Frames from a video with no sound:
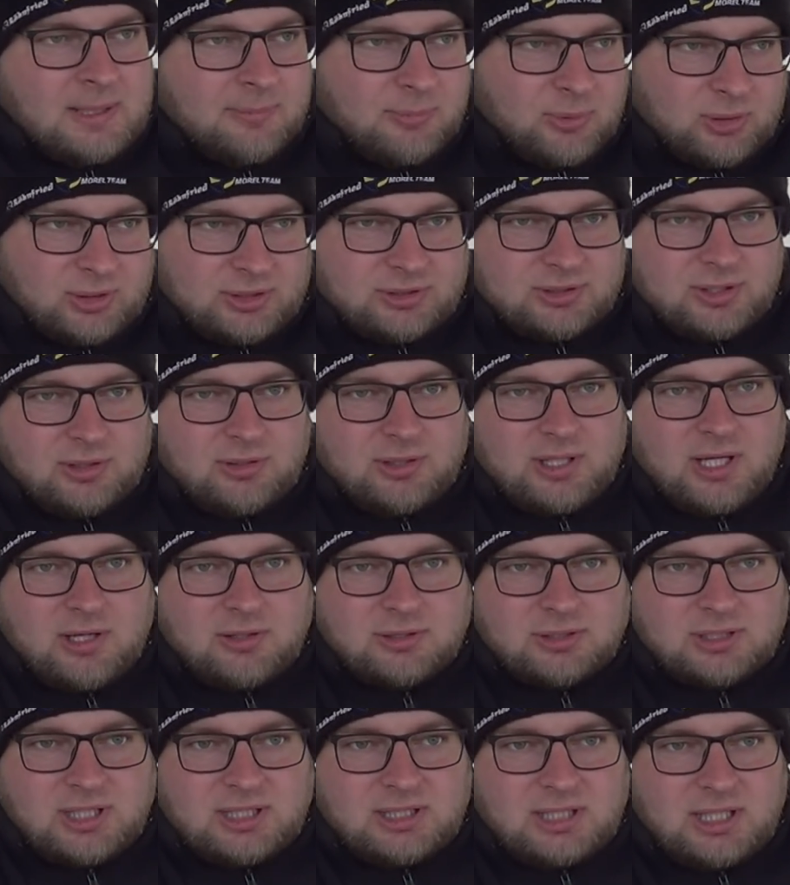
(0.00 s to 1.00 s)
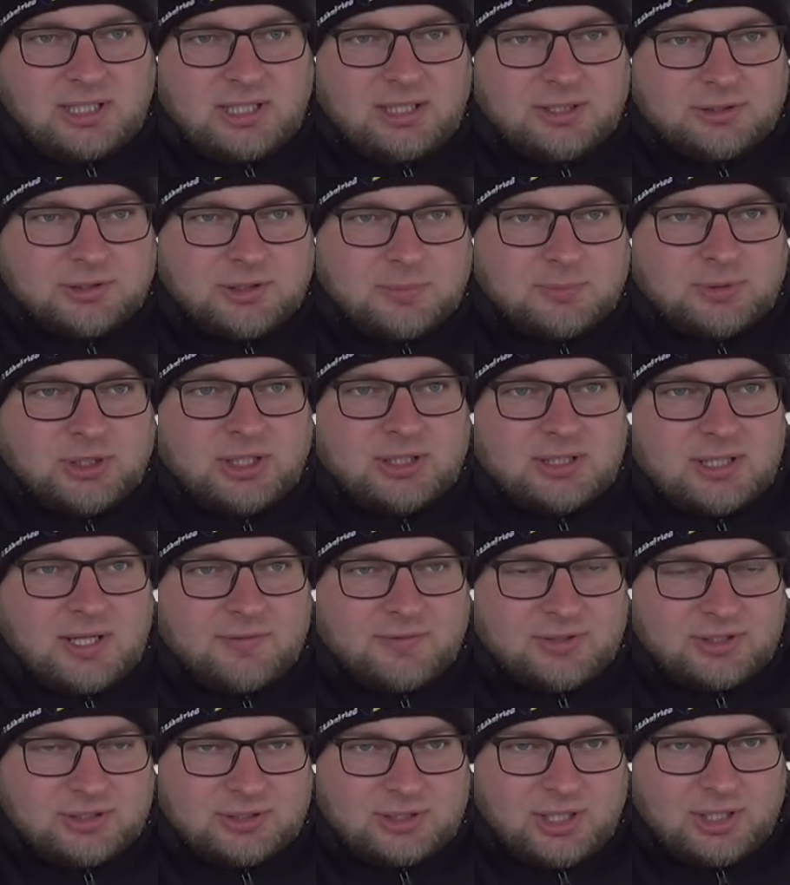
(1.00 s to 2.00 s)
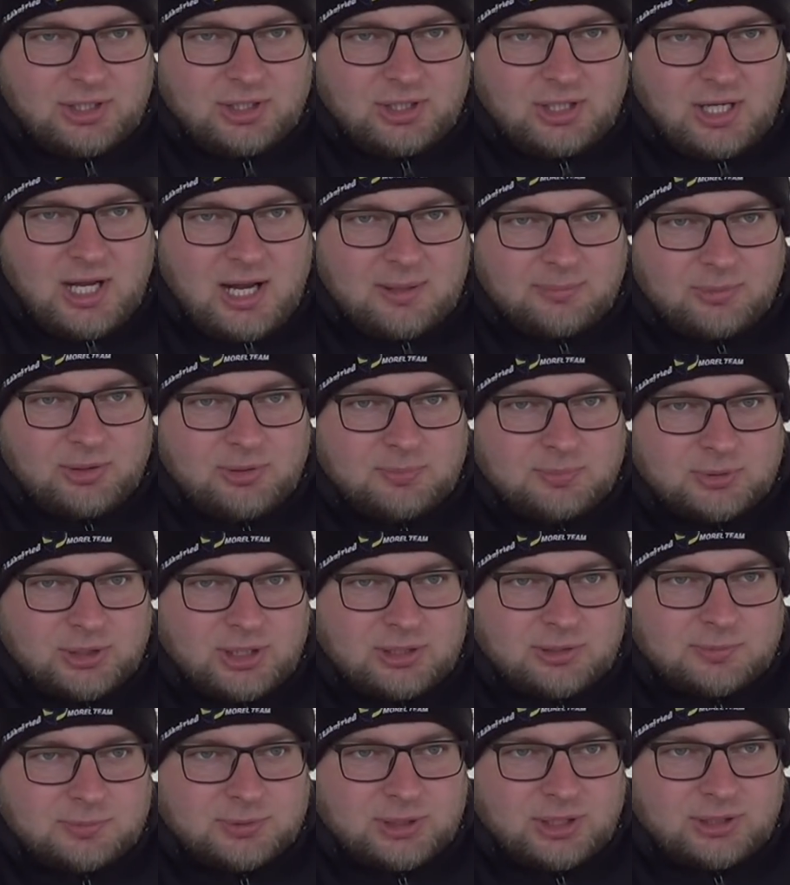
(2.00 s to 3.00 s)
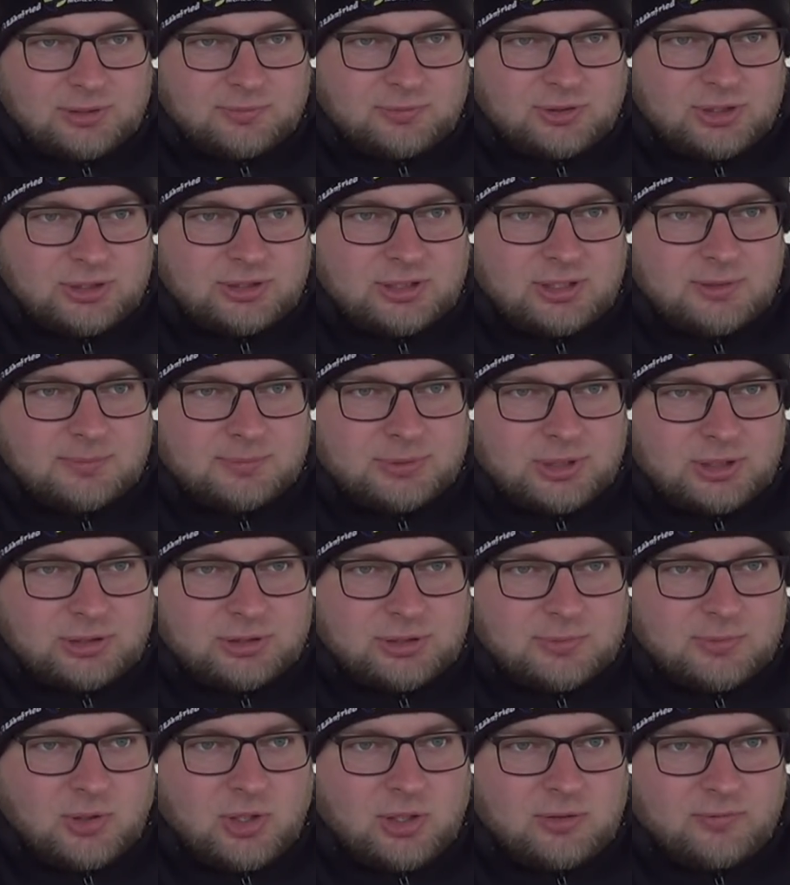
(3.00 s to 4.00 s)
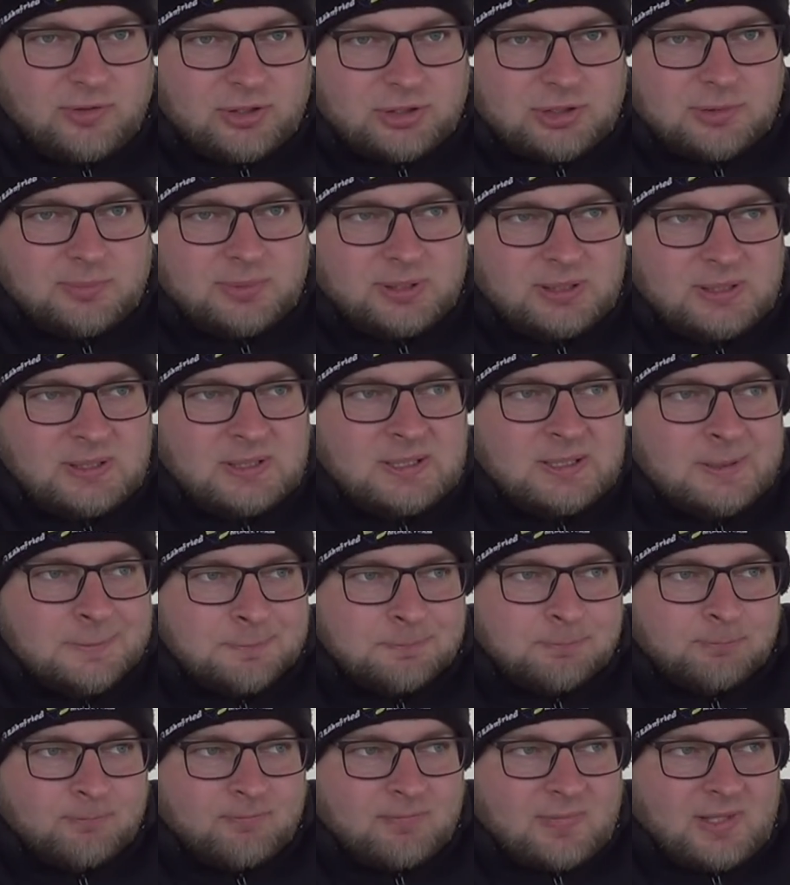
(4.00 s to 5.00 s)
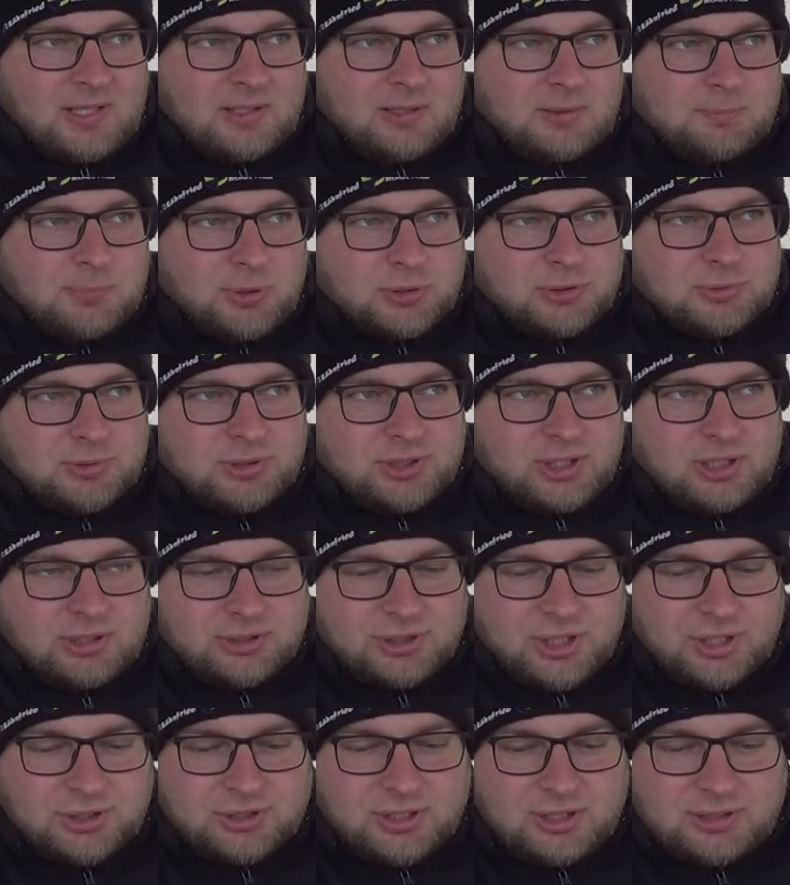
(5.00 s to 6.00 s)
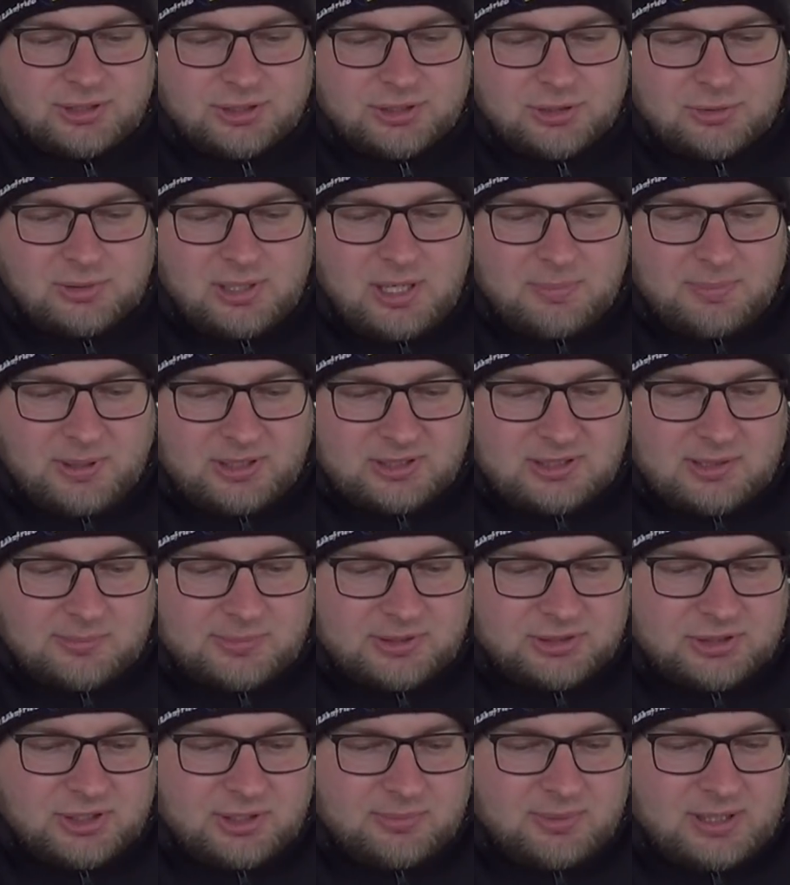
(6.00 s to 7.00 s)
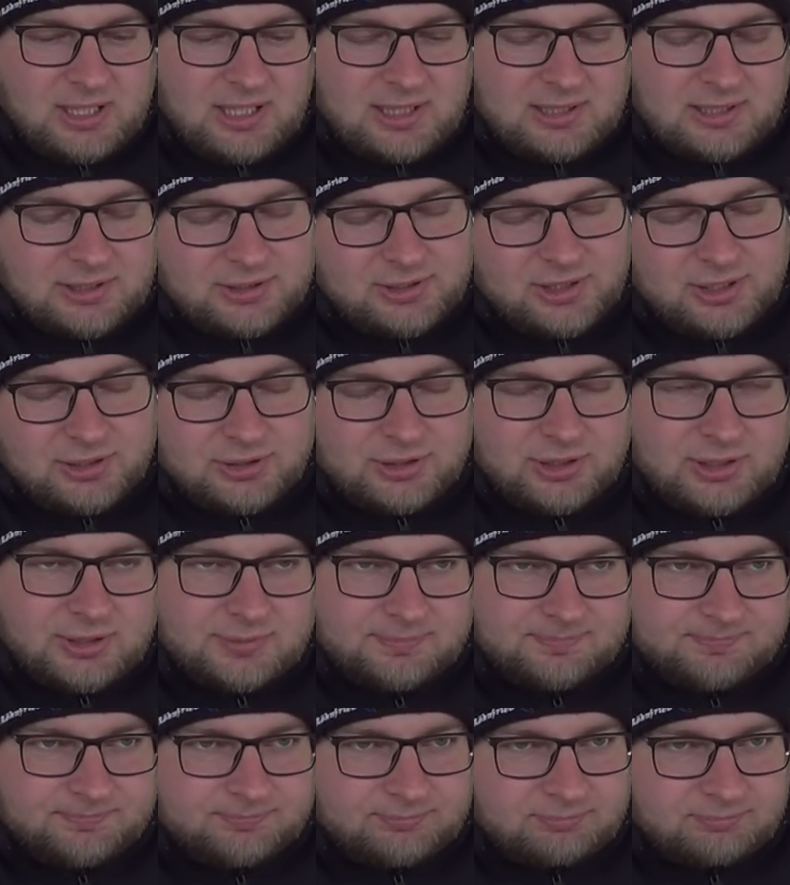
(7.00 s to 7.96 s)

Bo to jest tylko na rozlatanie jeszcze przed nawet treningami, przed, przed wszystkim, przed czymkolwiek, żeby e, poczuły się lżejsze i zaczęły lepiej same z siebie latać, także